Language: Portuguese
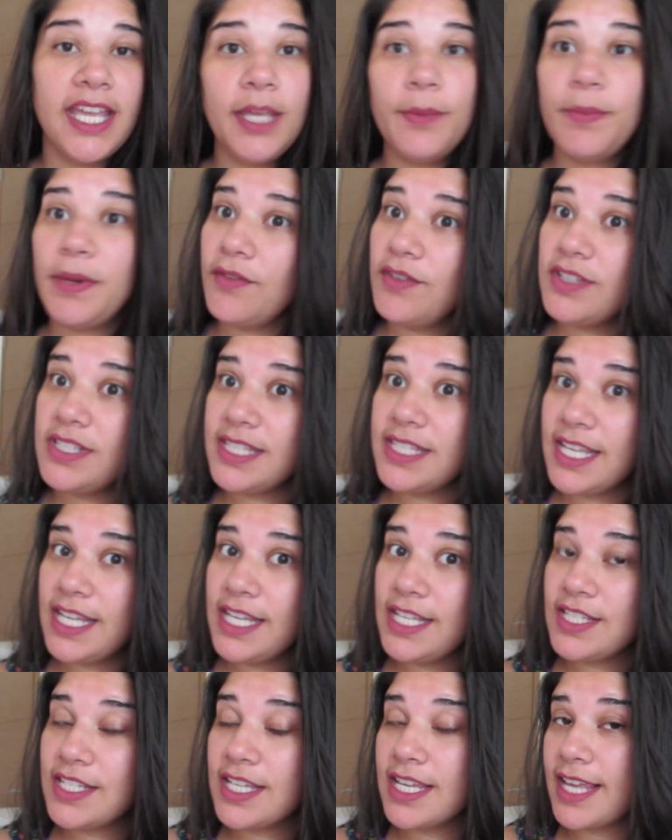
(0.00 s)
E pra
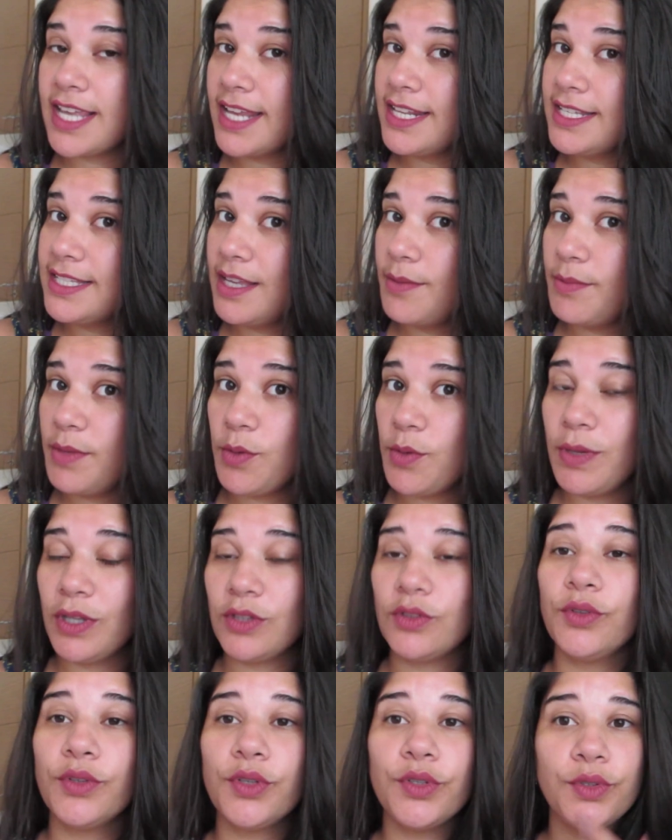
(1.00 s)
vocês que querem saber o
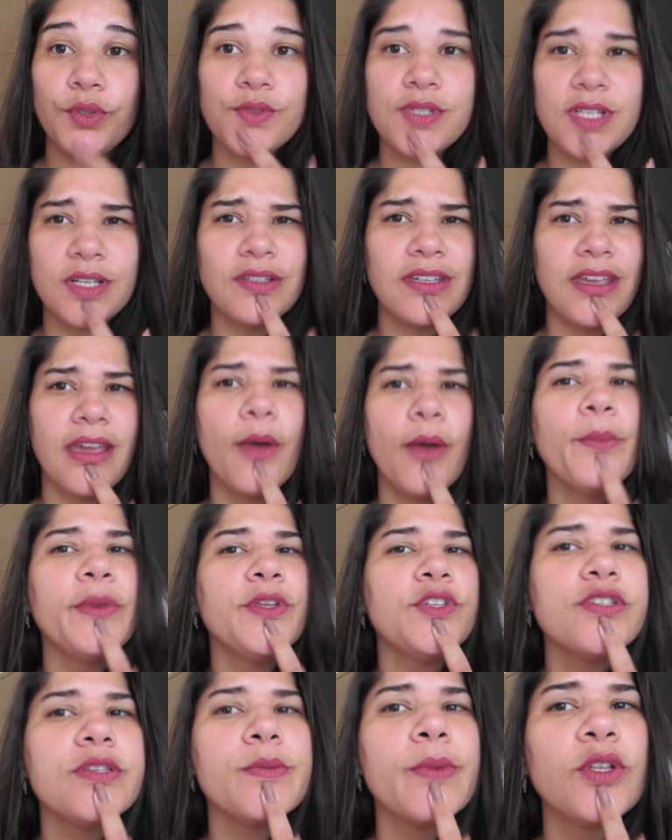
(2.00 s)
batom que eu tô usando, que
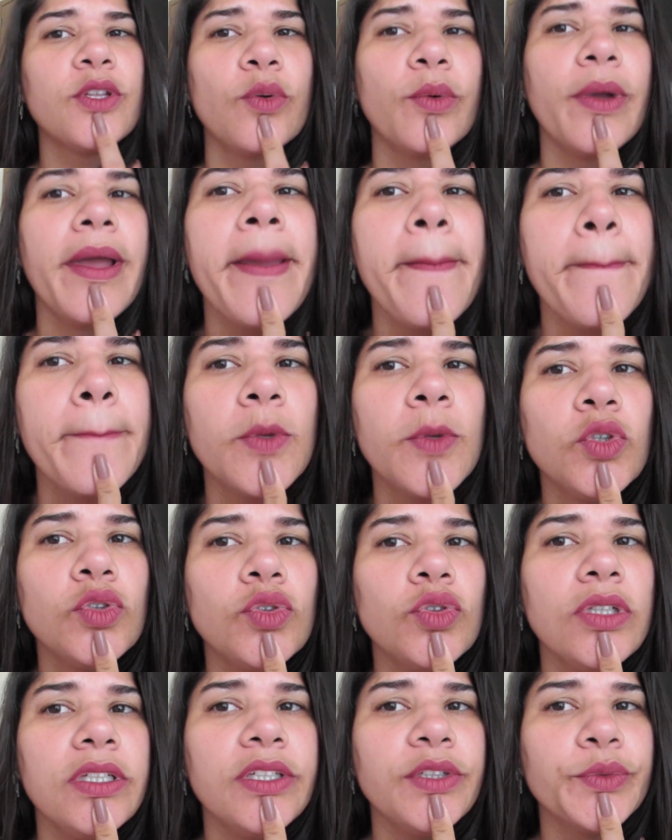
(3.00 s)
realmente esse batom é
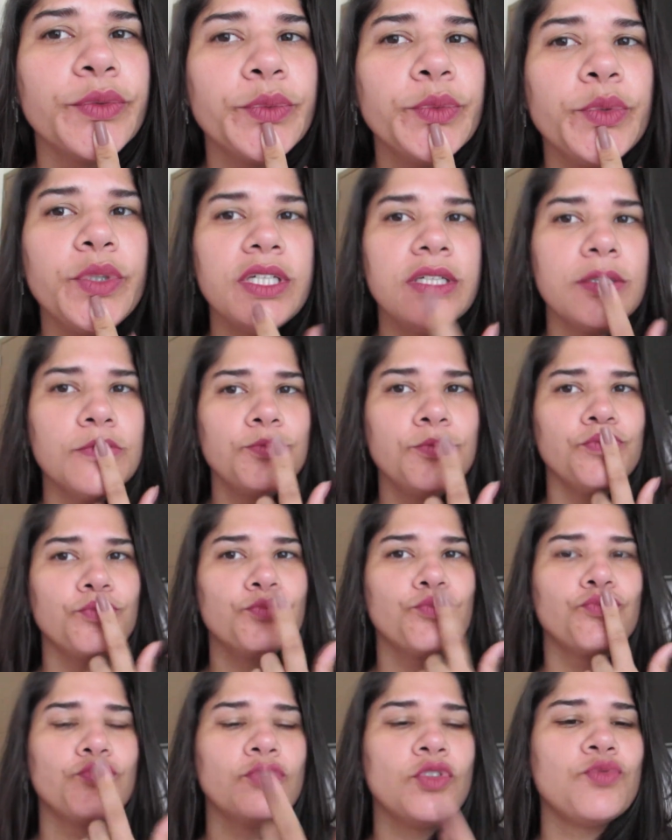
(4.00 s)
muito lindo e não,
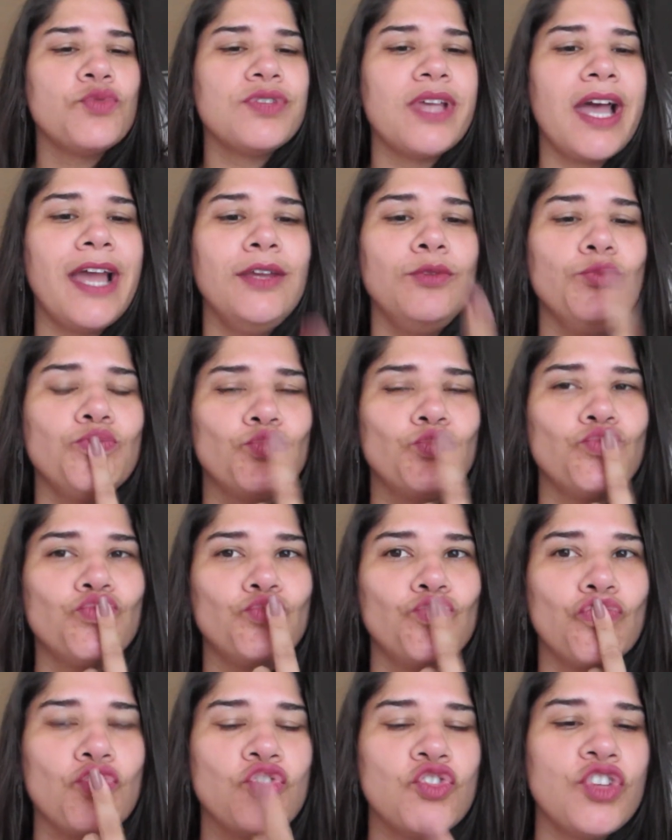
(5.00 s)
não sai
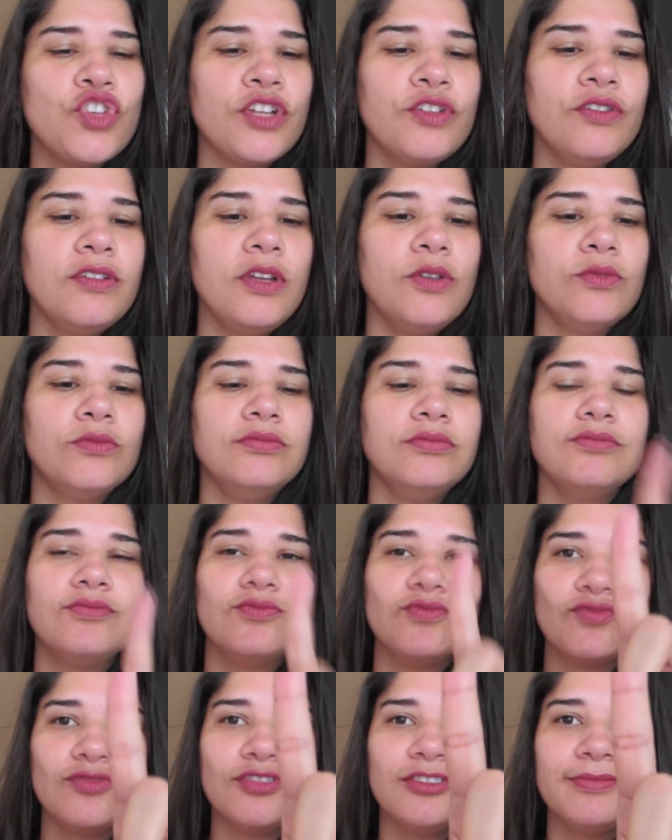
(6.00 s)
de jeito nenhum,
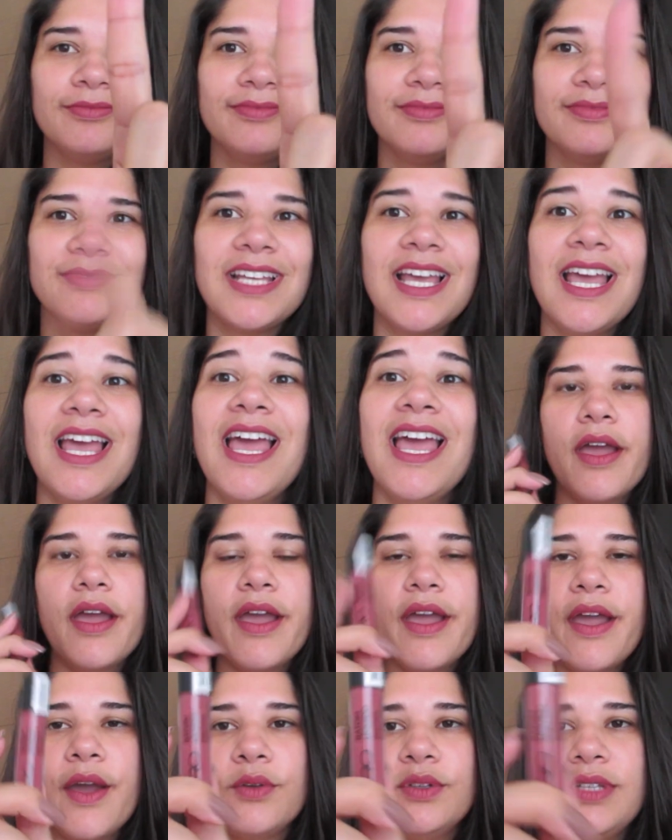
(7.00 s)

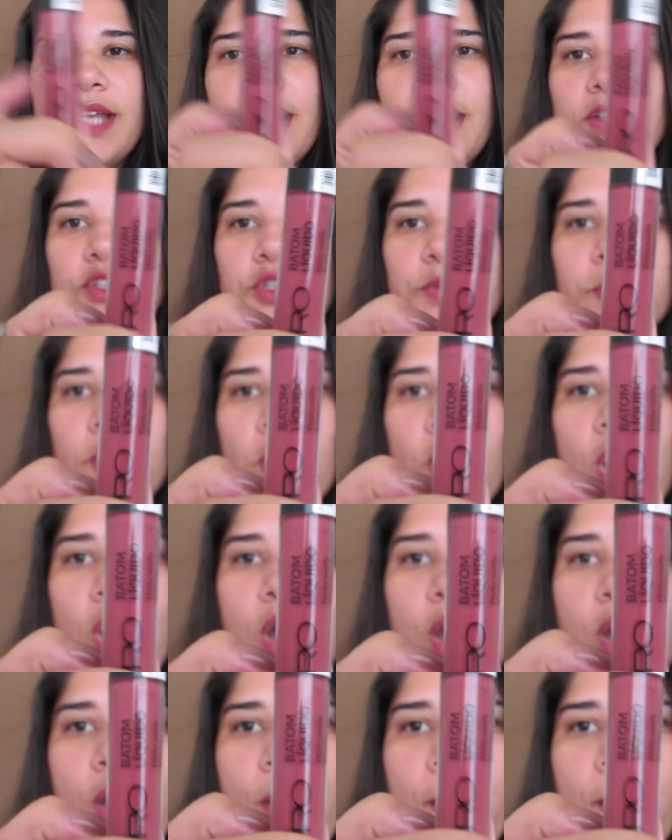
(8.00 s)
é o da Pro